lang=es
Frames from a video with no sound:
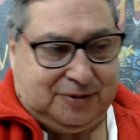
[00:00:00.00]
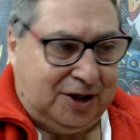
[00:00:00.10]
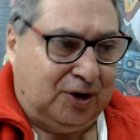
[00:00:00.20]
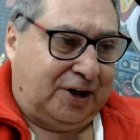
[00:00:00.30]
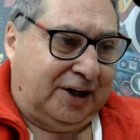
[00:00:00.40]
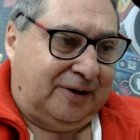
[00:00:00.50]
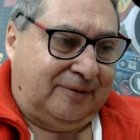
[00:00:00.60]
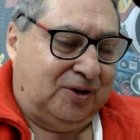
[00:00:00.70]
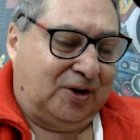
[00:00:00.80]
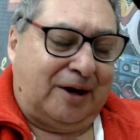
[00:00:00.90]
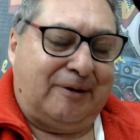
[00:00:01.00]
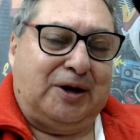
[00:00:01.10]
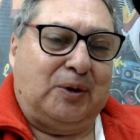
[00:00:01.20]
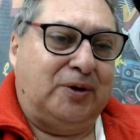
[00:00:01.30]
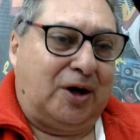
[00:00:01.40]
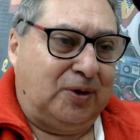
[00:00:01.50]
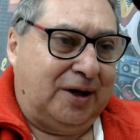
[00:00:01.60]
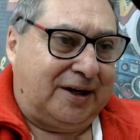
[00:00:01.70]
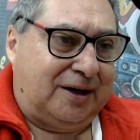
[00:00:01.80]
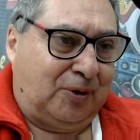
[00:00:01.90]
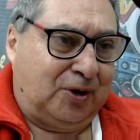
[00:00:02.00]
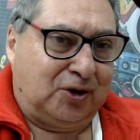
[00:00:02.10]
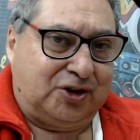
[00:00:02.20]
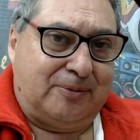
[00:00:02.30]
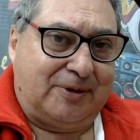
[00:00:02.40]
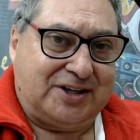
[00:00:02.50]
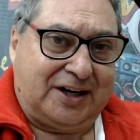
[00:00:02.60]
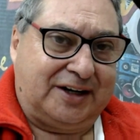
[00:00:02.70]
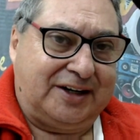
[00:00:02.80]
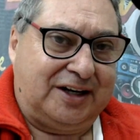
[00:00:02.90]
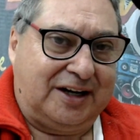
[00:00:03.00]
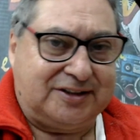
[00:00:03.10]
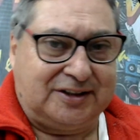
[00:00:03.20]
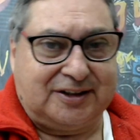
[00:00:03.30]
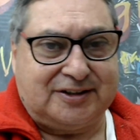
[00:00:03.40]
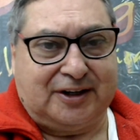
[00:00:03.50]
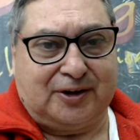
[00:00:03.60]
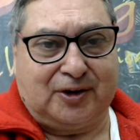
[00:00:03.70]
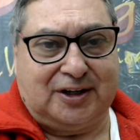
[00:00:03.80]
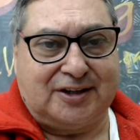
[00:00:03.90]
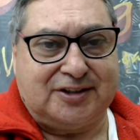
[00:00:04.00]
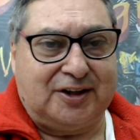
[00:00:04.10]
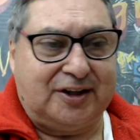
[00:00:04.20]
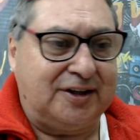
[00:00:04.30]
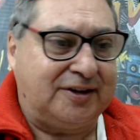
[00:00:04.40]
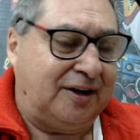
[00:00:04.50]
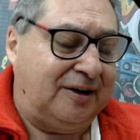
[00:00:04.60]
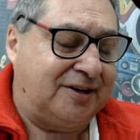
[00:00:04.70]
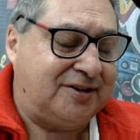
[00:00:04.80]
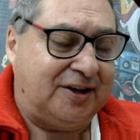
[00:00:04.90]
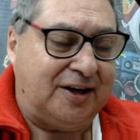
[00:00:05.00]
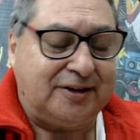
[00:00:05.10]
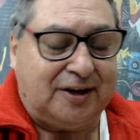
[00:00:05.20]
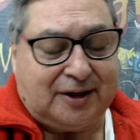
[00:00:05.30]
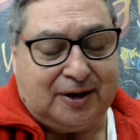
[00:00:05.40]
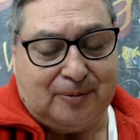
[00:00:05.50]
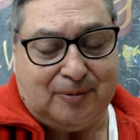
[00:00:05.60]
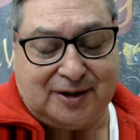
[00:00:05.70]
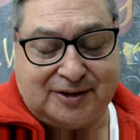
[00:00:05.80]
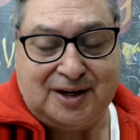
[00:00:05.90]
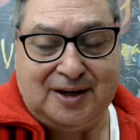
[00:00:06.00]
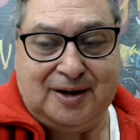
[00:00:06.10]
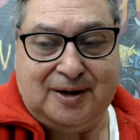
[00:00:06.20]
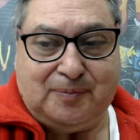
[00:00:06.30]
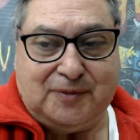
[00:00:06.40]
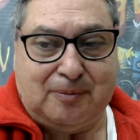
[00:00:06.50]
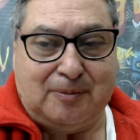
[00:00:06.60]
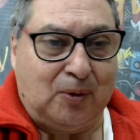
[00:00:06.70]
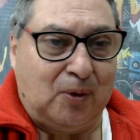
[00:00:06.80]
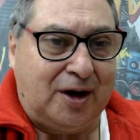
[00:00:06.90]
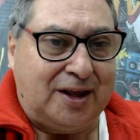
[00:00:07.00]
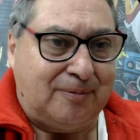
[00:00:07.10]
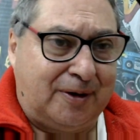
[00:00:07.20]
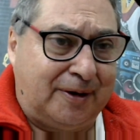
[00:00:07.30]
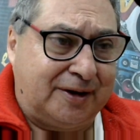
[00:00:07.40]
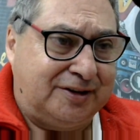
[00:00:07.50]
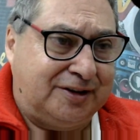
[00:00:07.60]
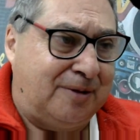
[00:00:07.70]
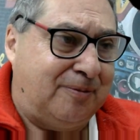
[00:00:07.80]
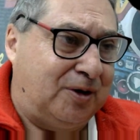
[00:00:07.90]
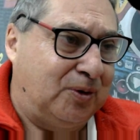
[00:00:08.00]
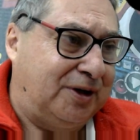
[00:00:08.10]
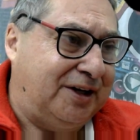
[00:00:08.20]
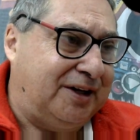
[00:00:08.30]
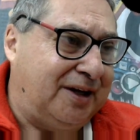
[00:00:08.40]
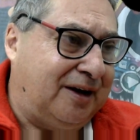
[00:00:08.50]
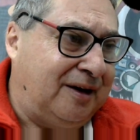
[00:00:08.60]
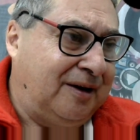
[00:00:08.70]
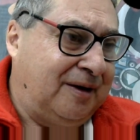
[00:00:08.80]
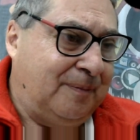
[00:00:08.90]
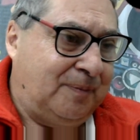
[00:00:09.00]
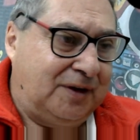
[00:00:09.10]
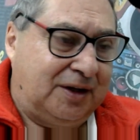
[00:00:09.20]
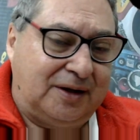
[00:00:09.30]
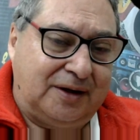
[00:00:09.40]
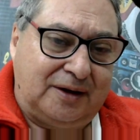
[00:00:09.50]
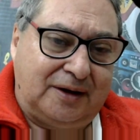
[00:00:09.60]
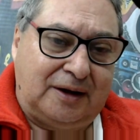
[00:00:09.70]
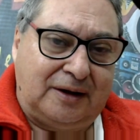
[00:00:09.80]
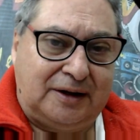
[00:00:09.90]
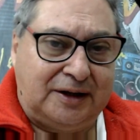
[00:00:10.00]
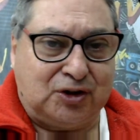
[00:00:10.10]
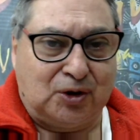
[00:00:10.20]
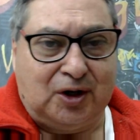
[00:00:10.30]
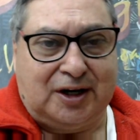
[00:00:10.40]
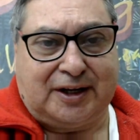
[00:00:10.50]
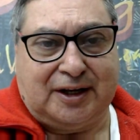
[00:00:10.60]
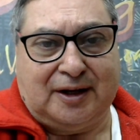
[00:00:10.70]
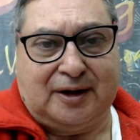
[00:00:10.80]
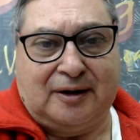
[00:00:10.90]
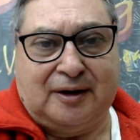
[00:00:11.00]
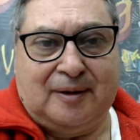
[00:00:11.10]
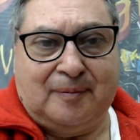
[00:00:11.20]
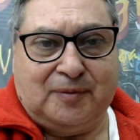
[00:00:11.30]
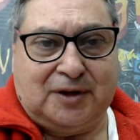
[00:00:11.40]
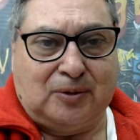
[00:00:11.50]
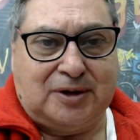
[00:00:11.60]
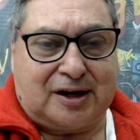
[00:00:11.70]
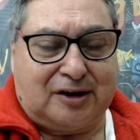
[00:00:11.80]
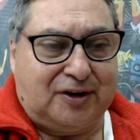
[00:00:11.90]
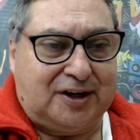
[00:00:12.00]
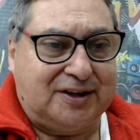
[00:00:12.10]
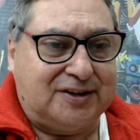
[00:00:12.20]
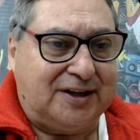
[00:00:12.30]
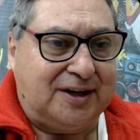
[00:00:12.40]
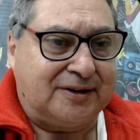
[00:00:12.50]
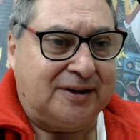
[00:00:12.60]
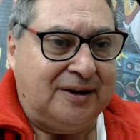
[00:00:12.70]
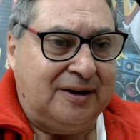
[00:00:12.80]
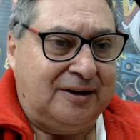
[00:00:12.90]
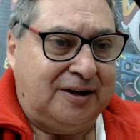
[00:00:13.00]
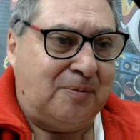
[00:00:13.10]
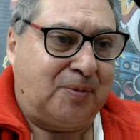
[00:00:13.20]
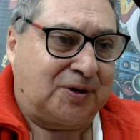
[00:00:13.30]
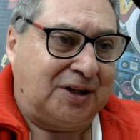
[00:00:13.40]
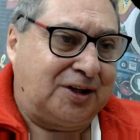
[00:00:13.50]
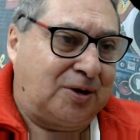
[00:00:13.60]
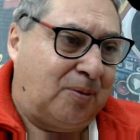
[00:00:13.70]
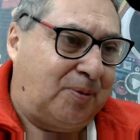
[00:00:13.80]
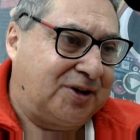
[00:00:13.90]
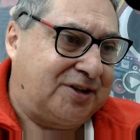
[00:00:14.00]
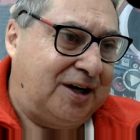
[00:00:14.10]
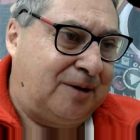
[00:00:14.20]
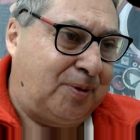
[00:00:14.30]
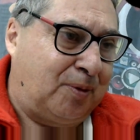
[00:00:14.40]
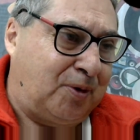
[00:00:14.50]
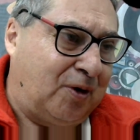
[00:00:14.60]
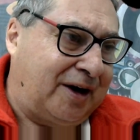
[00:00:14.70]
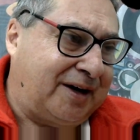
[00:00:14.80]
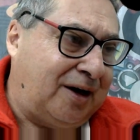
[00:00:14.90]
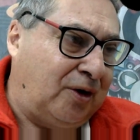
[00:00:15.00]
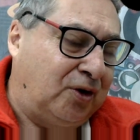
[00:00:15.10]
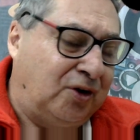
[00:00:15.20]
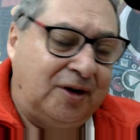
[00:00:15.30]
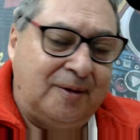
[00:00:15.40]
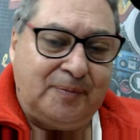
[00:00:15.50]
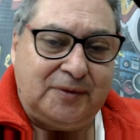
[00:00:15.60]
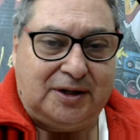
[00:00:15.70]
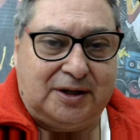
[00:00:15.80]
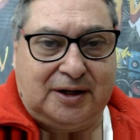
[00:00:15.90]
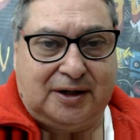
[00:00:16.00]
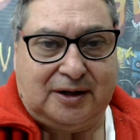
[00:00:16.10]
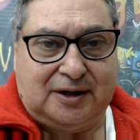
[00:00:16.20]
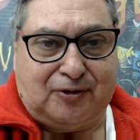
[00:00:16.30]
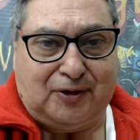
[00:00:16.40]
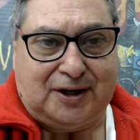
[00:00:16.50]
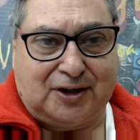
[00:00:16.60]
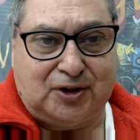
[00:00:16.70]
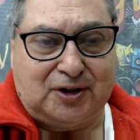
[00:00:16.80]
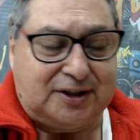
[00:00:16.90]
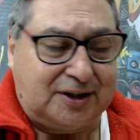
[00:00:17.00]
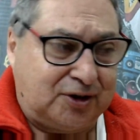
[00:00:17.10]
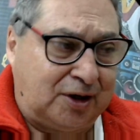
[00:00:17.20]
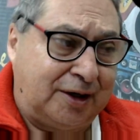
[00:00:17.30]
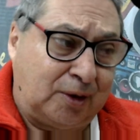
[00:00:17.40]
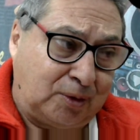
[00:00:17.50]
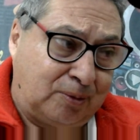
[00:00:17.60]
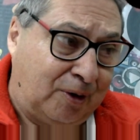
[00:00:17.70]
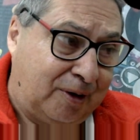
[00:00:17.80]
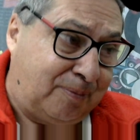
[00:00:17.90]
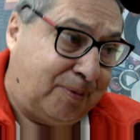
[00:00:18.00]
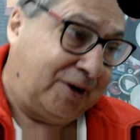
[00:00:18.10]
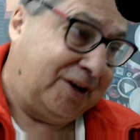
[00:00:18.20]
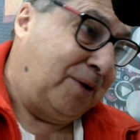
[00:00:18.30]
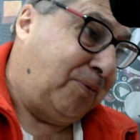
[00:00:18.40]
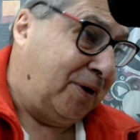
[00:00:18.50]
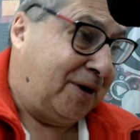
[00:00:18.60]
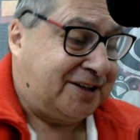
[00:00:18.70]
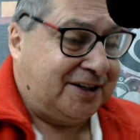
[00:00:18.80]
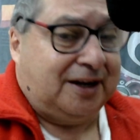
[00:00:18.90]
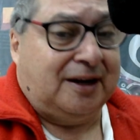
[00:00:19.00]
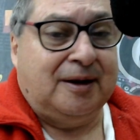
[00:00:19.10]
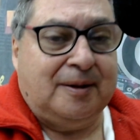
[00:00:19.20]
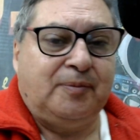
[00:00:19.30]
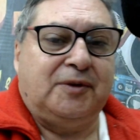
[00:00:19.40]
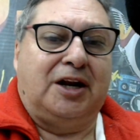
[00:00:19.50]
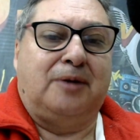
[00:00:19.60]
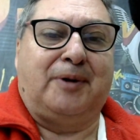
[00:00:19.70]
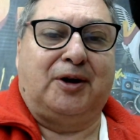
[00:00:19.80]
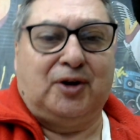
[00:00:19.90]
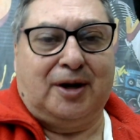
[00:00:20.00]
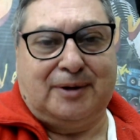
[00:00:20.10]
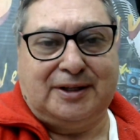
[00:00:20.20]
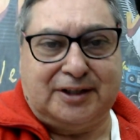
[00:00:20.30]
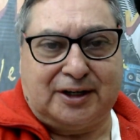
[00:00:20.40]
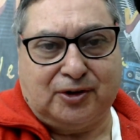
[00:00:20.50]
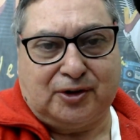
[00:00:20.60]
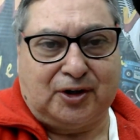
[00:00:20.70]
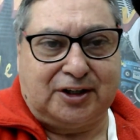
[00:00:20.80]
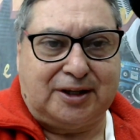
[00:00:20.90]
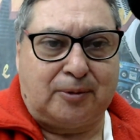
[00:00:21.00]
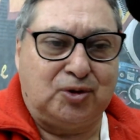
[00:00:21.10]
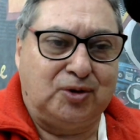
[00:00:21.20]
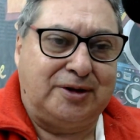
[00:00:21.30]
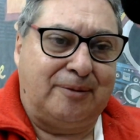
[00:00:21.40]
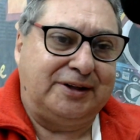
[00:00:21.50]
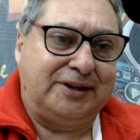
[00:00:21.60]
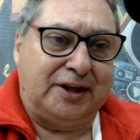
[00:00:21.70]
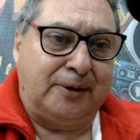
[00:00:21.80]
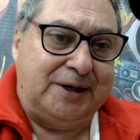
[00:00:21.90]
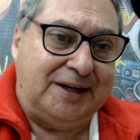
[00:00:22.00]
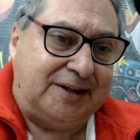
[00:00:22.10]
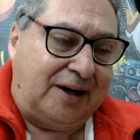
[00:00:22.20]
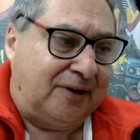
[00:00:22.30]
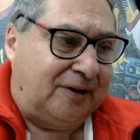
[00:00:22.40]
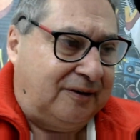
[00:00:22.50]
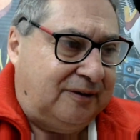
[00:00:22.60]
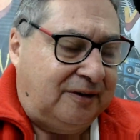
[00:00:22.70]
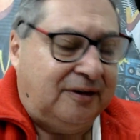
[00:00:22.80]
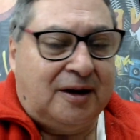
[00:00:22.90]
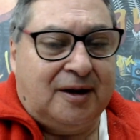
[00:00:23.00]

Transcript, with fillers: Creo que no cabe ninguna duda que el poder lo tiene más acá en el ACTC. Creo que la sede está, la e está cada vez más eh, menguada, más disminuida, eh, y solo le quedan algunas referencias importantes como puede ser el propio ACA o la Federación Internacional del Automóvil, porque después hacia el panorama interno creo que está absolutamente debilitado. ¿eh?